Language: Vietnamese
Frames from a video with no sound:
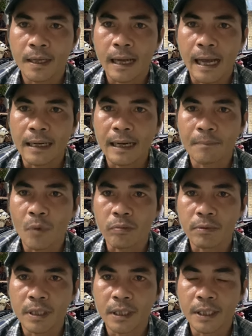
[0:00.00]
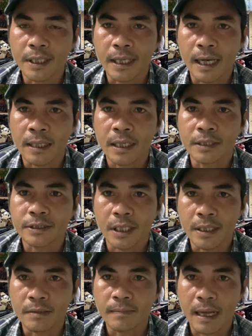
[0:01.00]
anh là một người à, nghệ
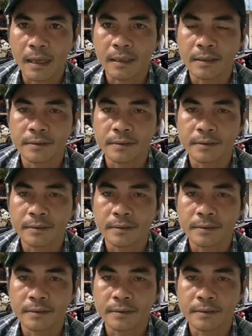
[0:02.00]
sĩ mà